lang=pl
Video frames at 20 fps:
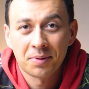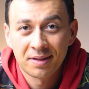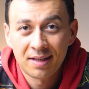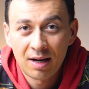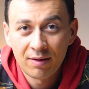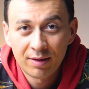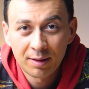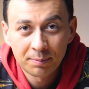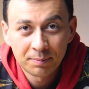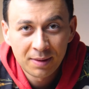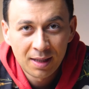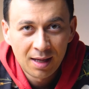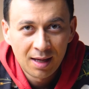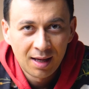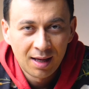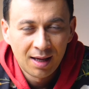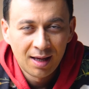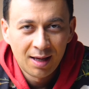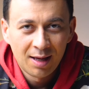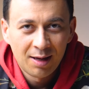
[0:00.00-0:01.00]
Pozdrawiam.
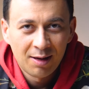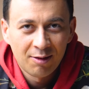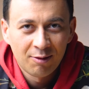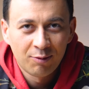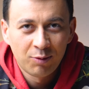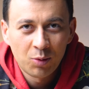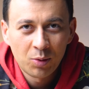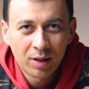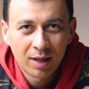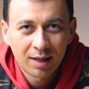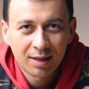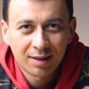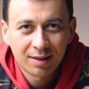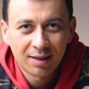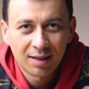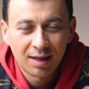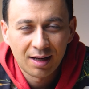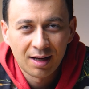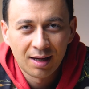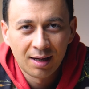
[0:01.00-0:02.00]

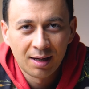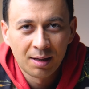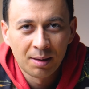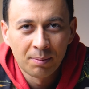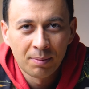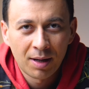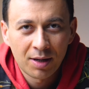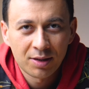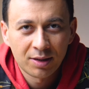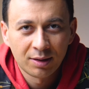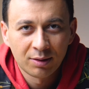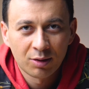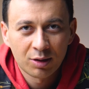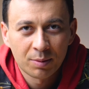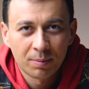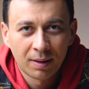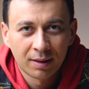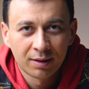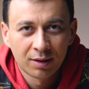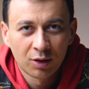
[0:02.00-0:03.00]
Wujek e, Marcin
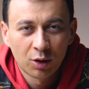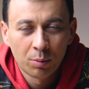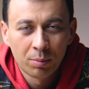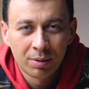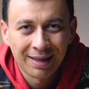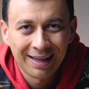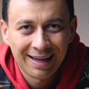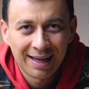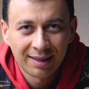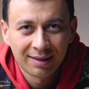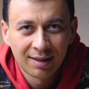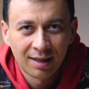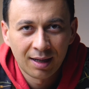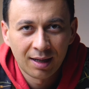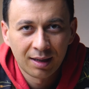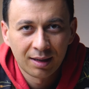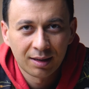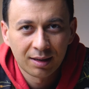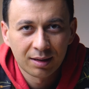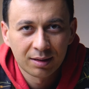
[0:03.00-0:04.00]
Osman, dobra
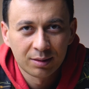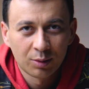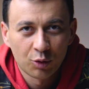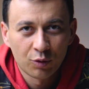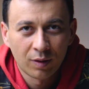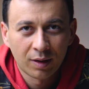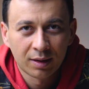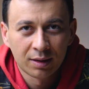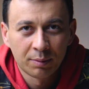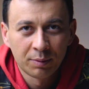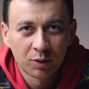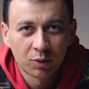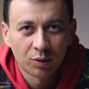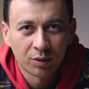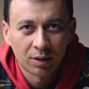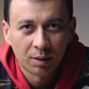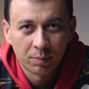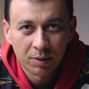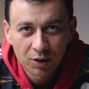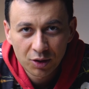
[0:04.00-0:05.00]
rada, który już w akademiku
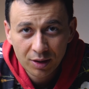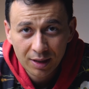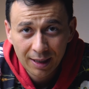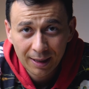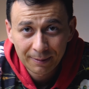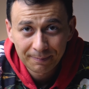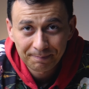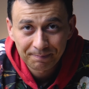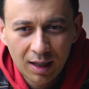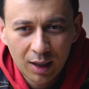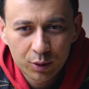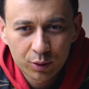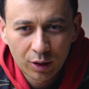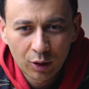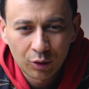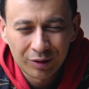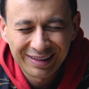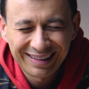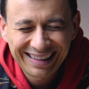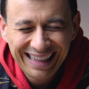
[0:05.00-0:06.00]
nie mieszka, a
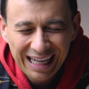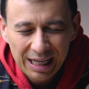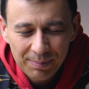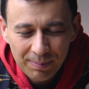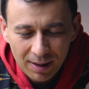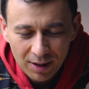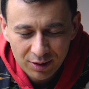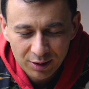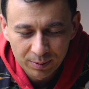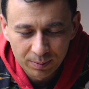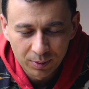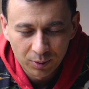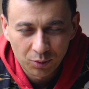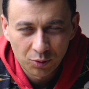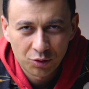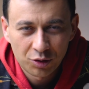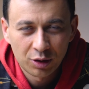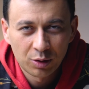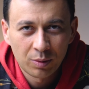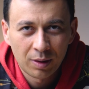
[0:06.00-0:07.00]
którego tak bardzo
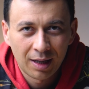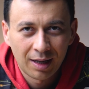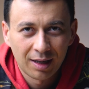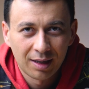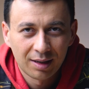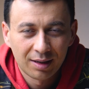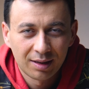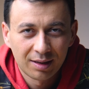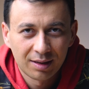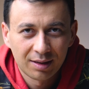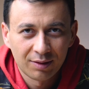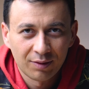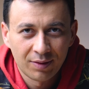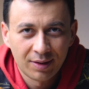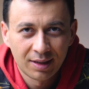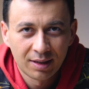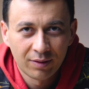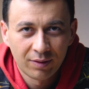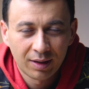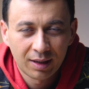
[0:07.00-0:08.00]
poruszyła
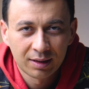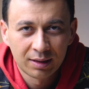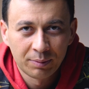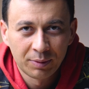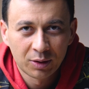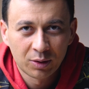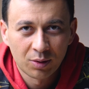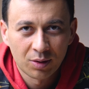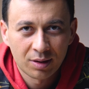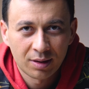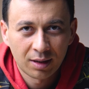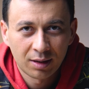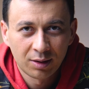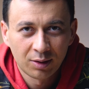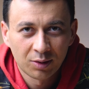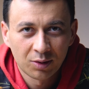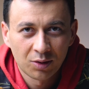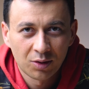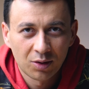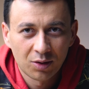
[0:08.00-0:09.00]
wizyta w akademiku
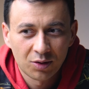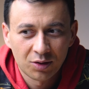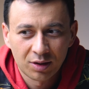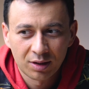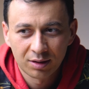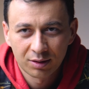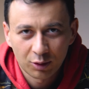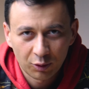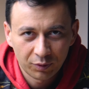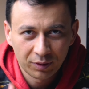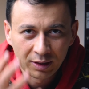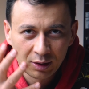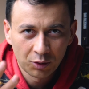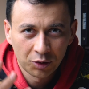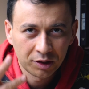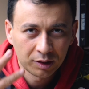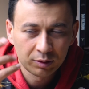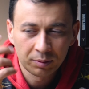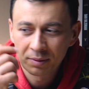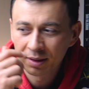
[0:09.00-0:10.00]
ostatnio, że to wideo
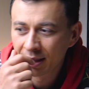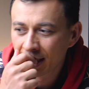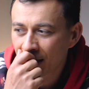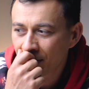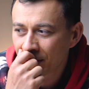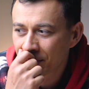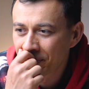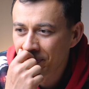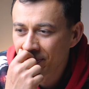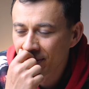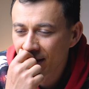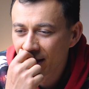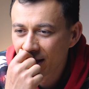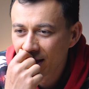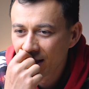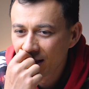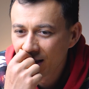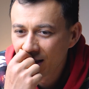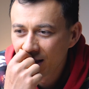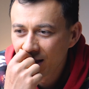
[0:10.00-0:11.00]
siadłem, nagrałem,
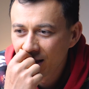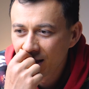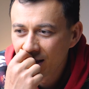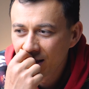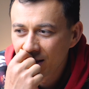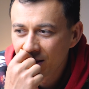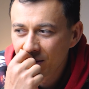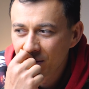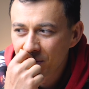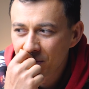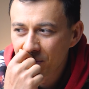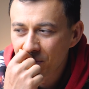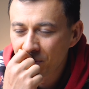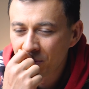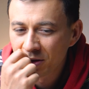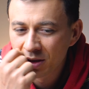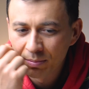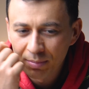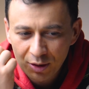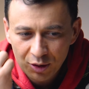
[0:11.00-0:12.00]

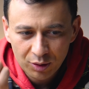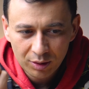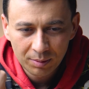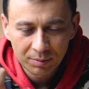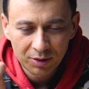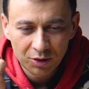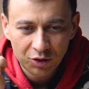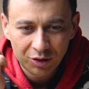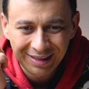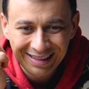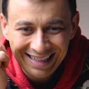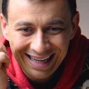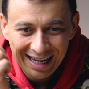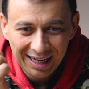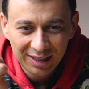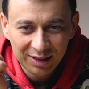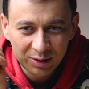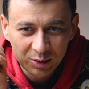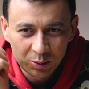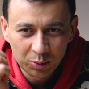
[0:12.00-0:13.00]
bo zobaczyłem też,
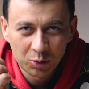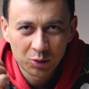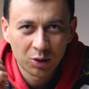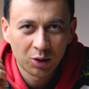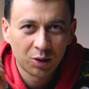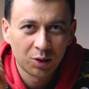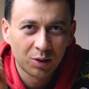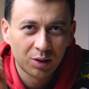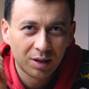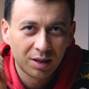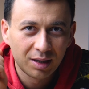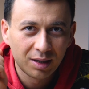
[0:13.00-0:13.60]
jak dużo